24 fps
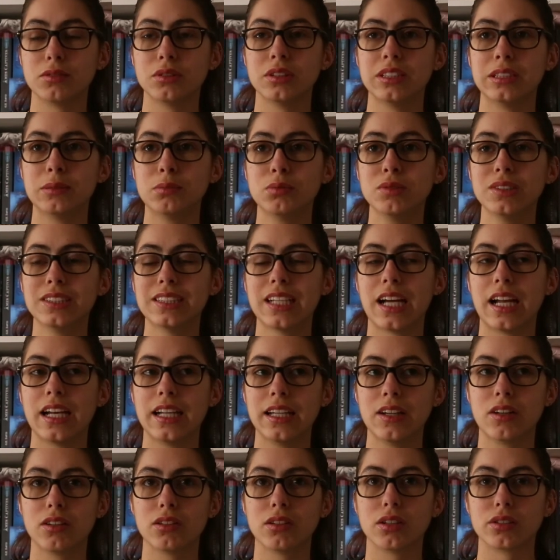Au début ça
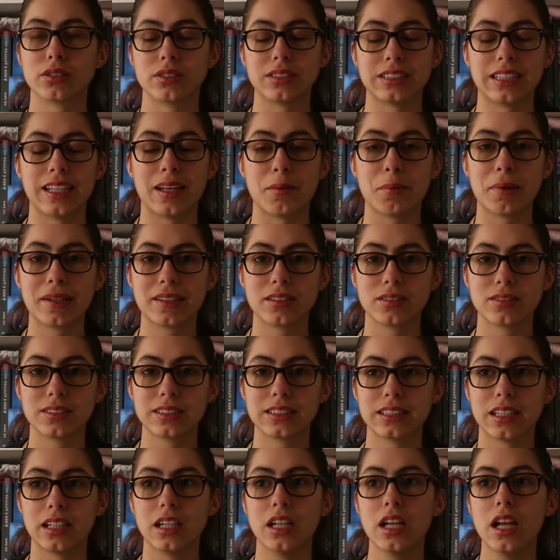allait encore parce qu'il n'y pas tant que
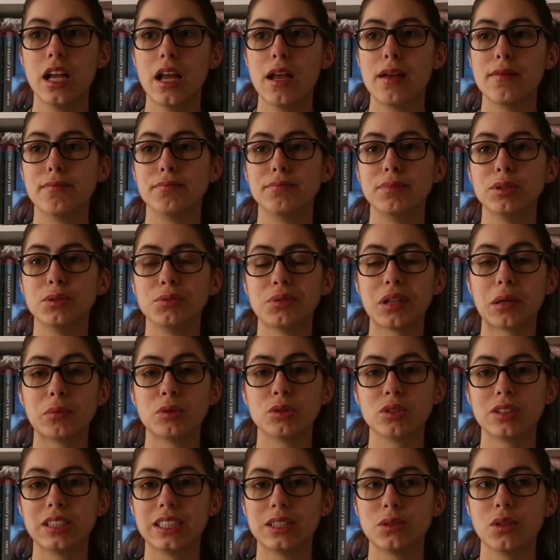ça. Mais au fur et à
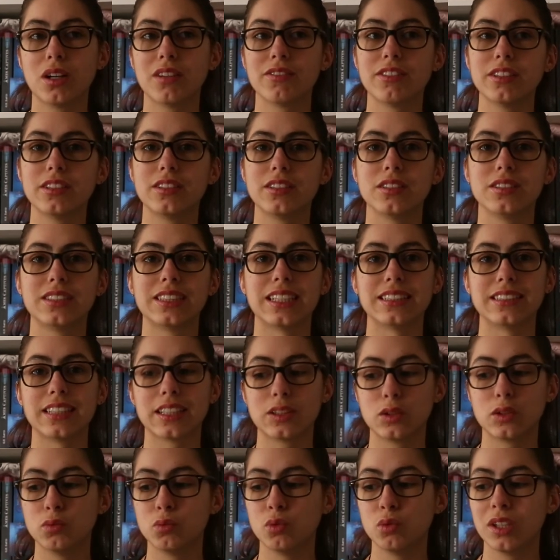mesure de l'histoire en fait ça
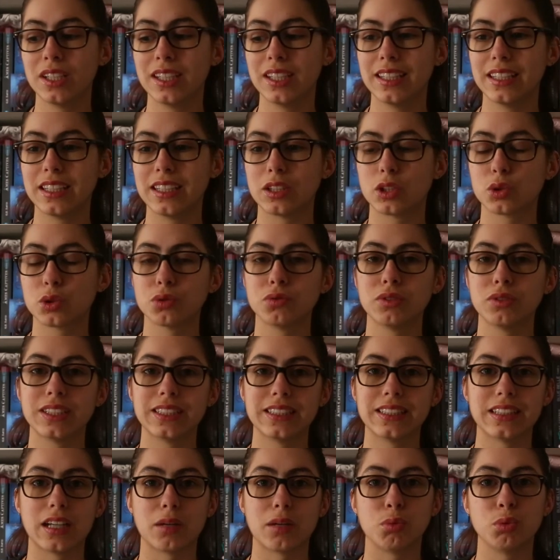s'accumulait et je trouvais que
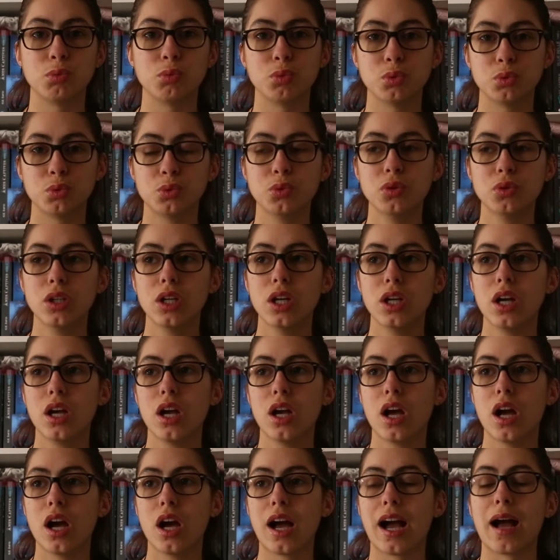c'était un peu beaucoup.
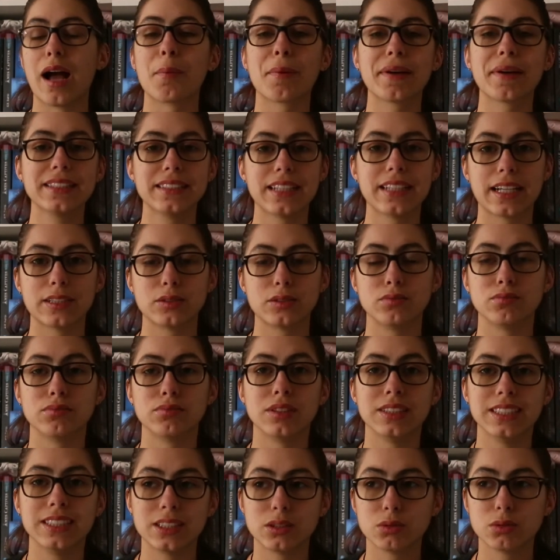Après ça reste une
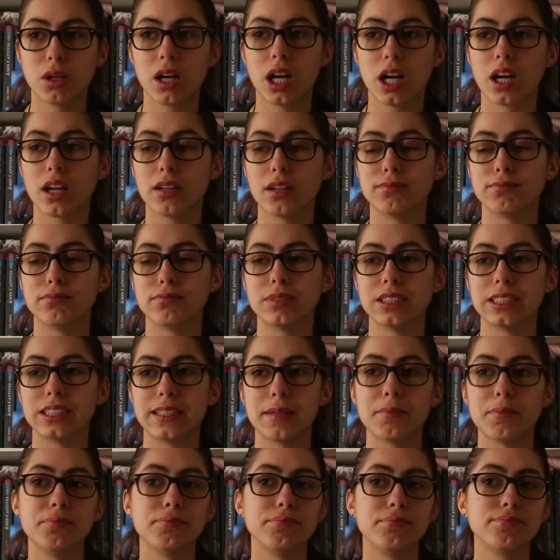bonne histoire mais
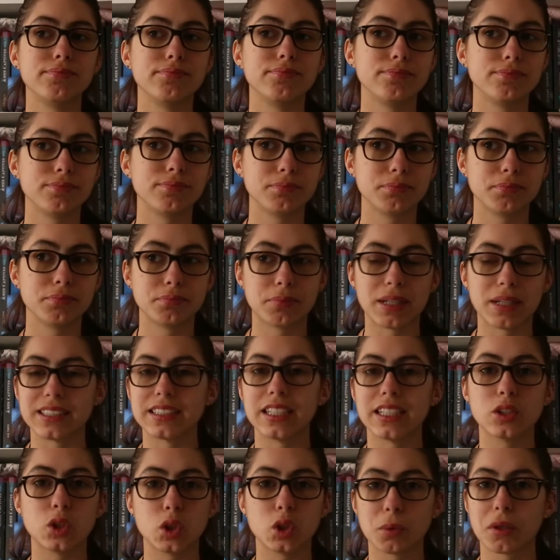c'est pas
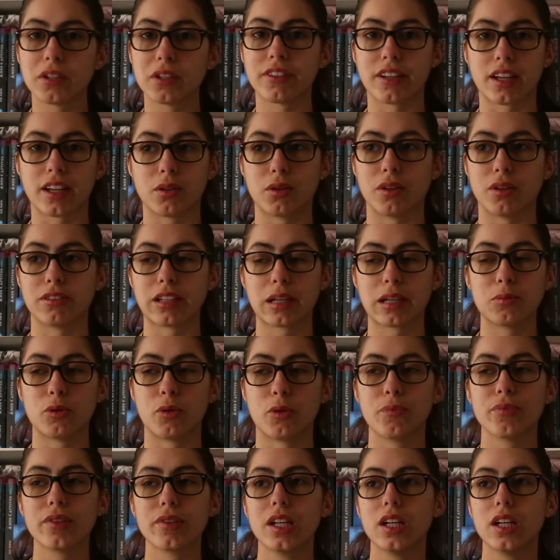celle que je préfère quoi vraiment.